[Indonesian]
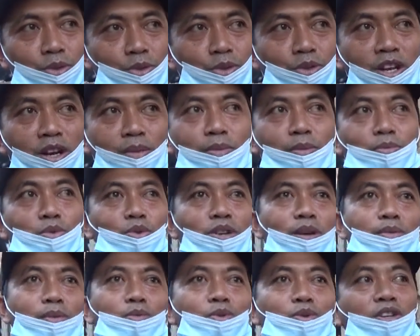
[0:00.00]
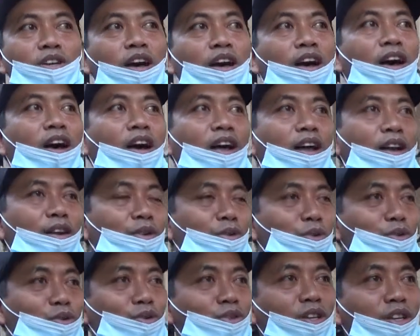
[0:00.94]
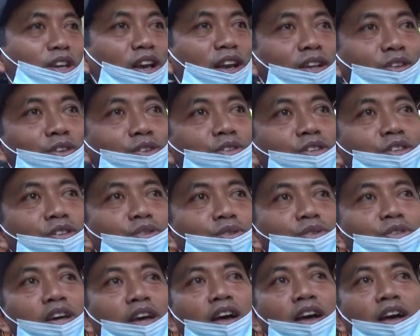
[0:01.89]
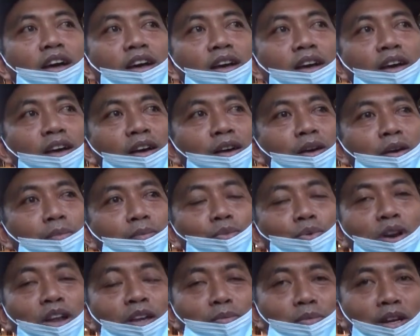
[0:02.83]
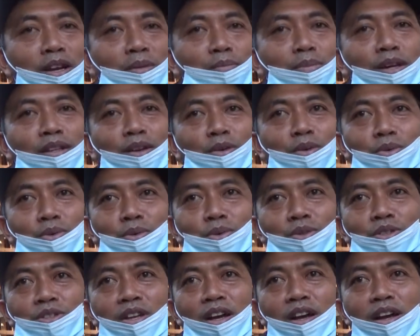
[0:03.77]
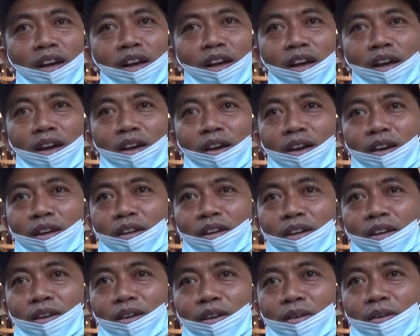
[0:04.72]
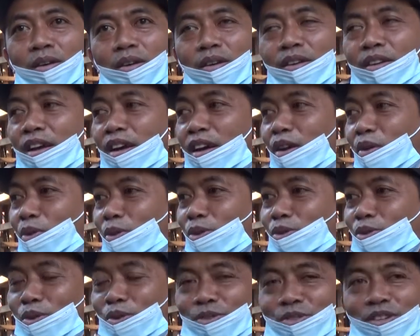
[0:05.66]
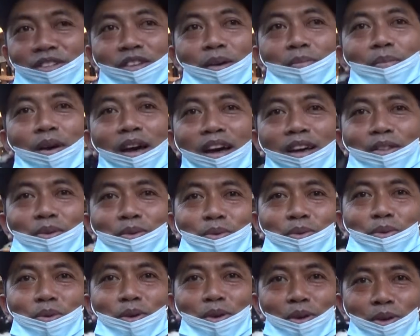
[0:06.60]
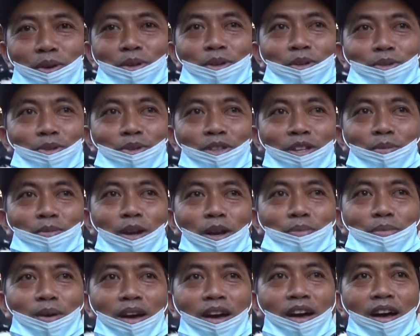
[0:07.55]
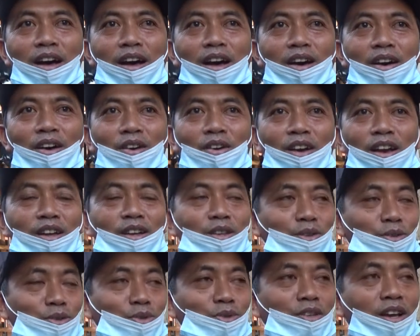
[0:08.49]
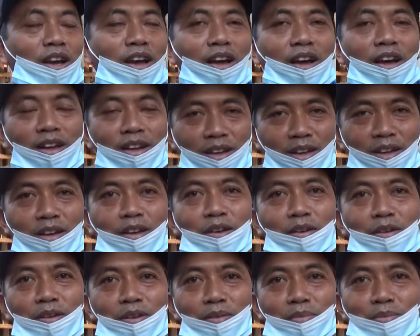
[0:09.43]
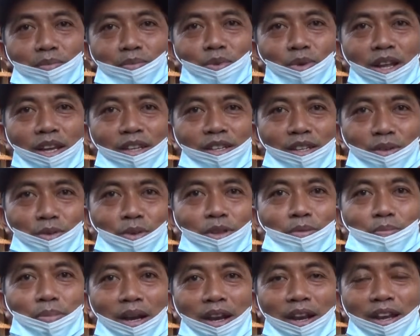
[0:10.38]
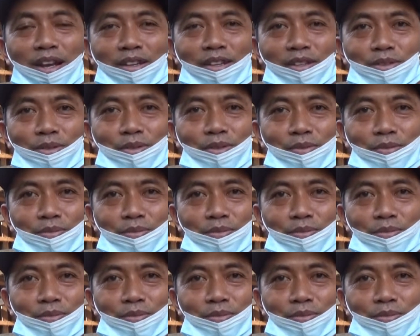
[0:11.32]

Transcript: sudah pemuda-pemuda Dusun Tegalrejo sini sudah mulai menambah terus yang yang lulus-lulus SMA itu mm-hmm. sudah berapa orang itu sudah mulai ikut perah gitu.